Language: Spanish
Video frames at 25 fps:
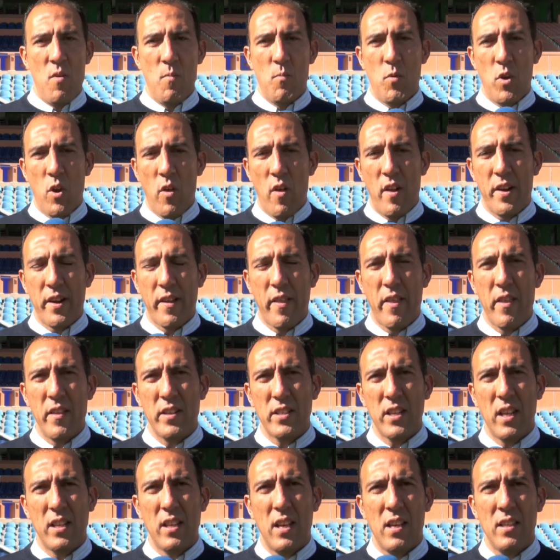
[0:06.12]
Bueno, del Racing
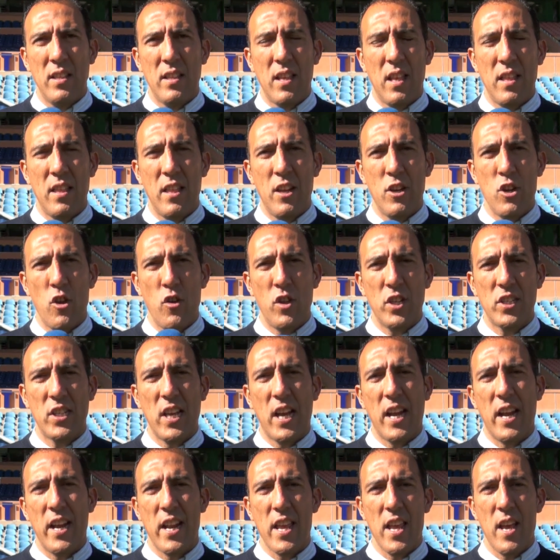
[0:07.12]
de Santander yo
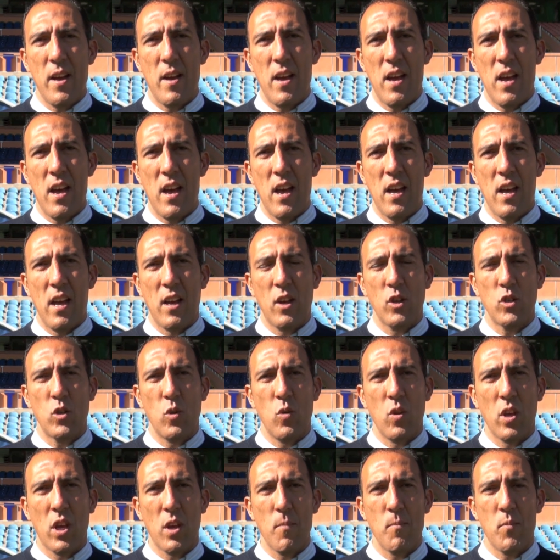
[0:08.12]
destacaría que
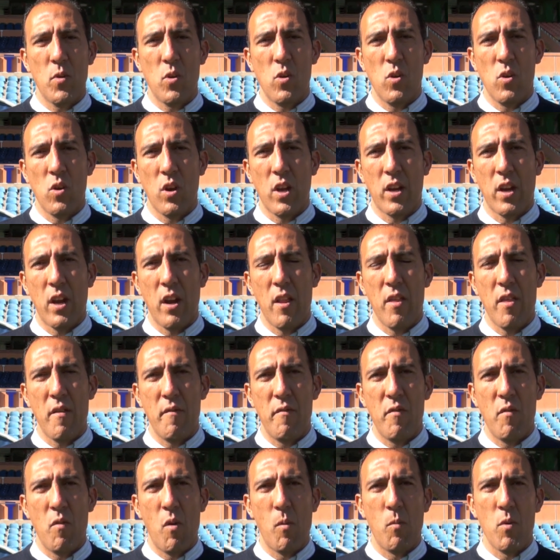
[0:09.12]
es un equipo que realiza
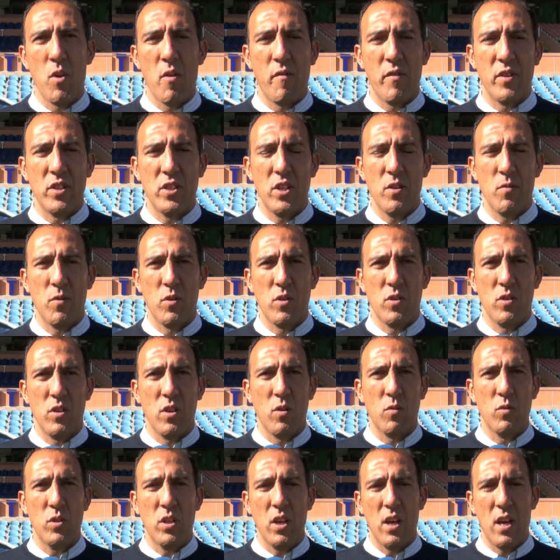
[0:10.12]
un fútbol muy ofensivo, ¿no?
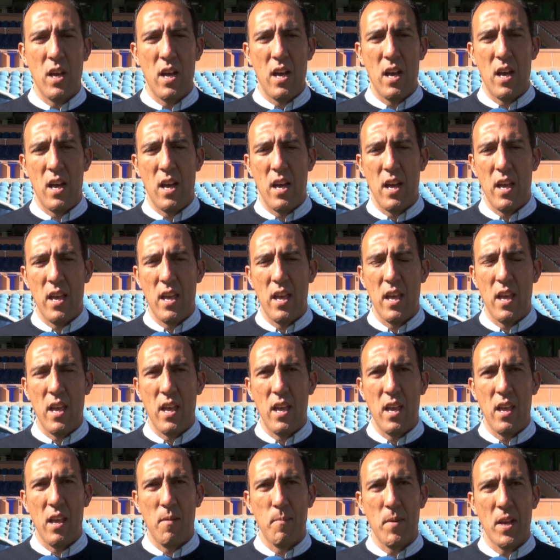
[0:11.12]
Le gusta,
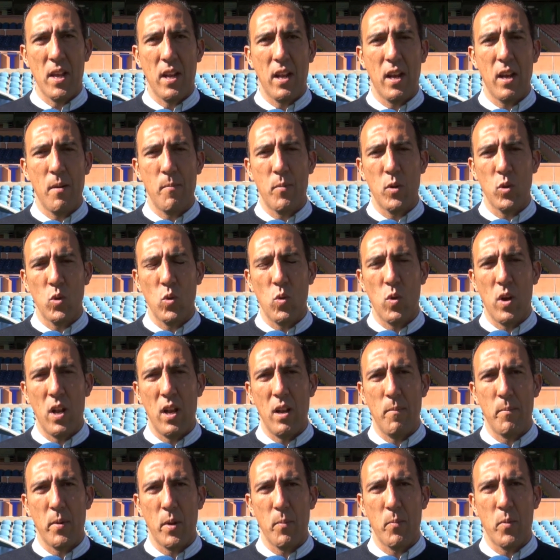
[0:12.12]
eh, Miguel Ángel
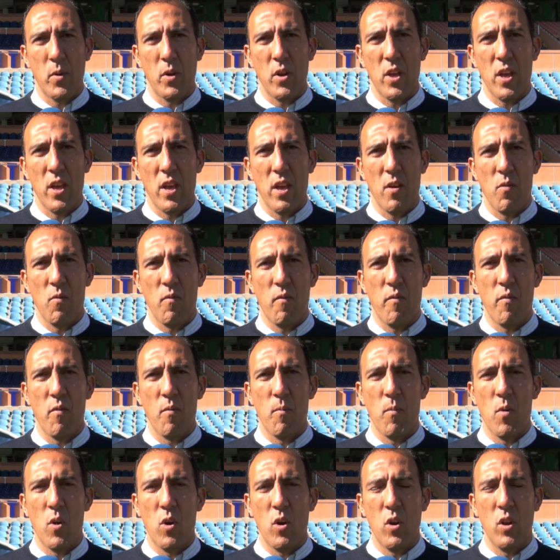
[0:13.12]
Portugal propone un
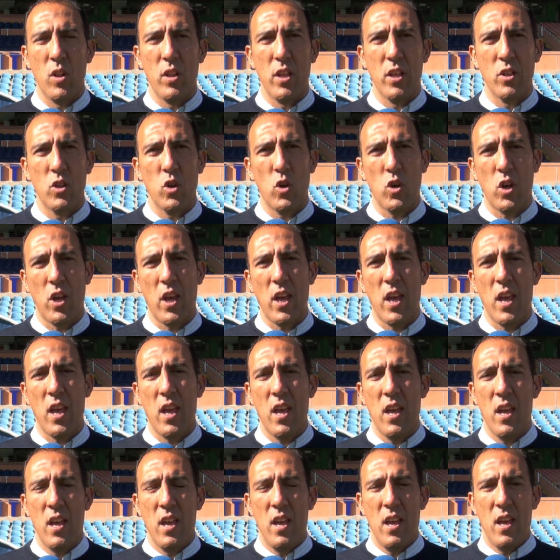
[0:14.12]
fútbol de
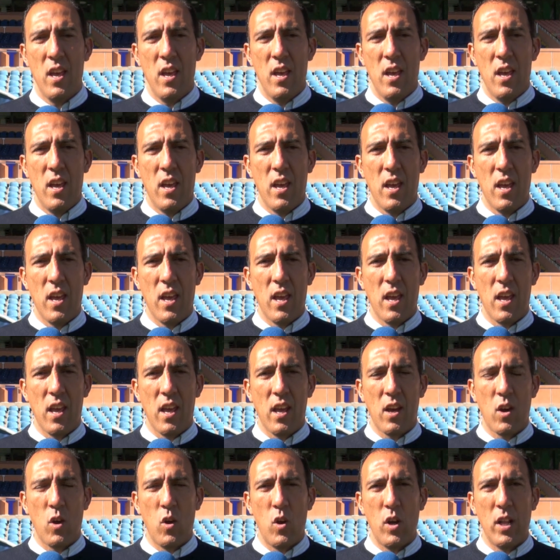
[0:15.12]
toque,
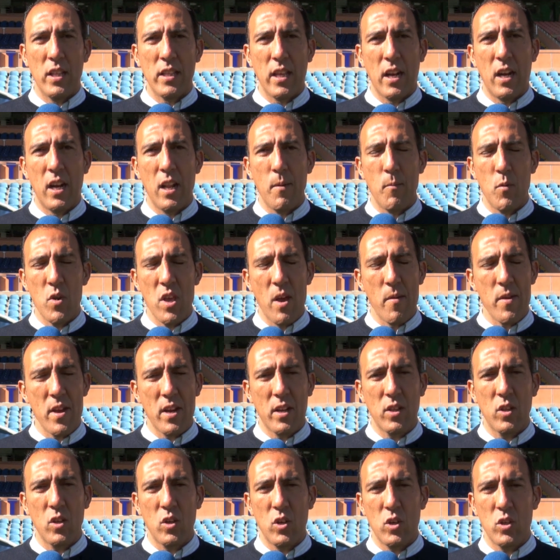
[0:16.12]
eh, con los laterales muy
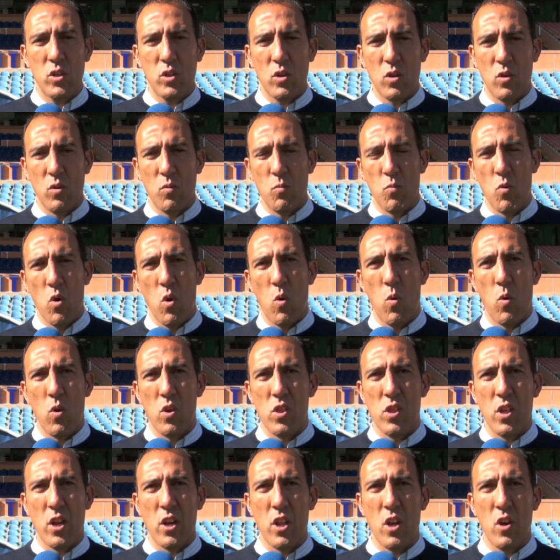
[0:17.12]
abiertos, con un buen
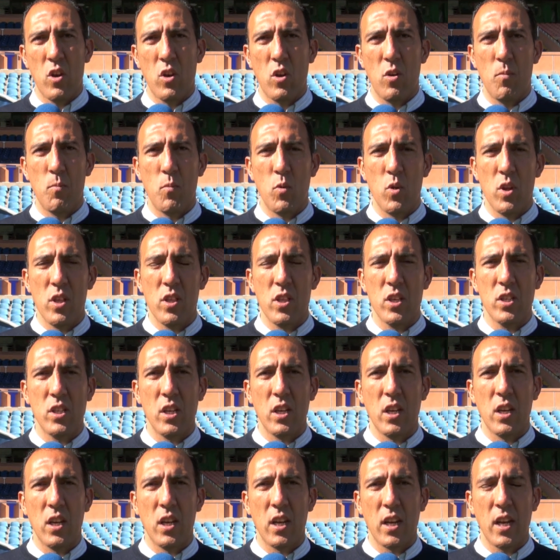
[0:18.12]
juego interior, con
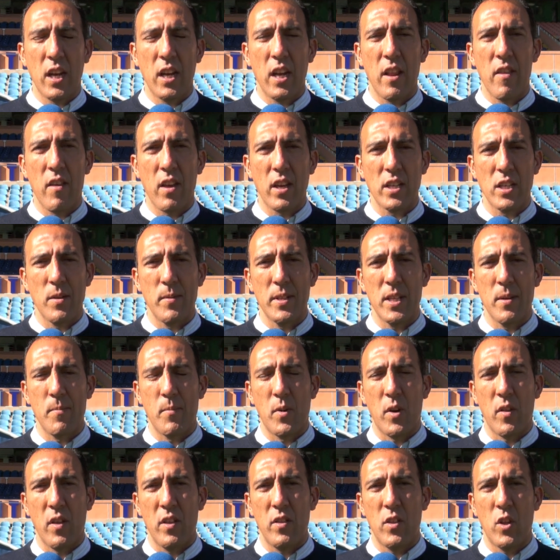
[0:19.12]
Munitis y Kennedy que se
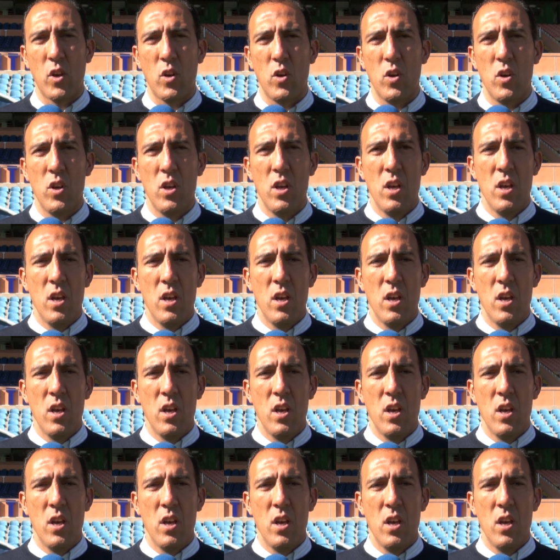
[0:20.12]
meten por dentro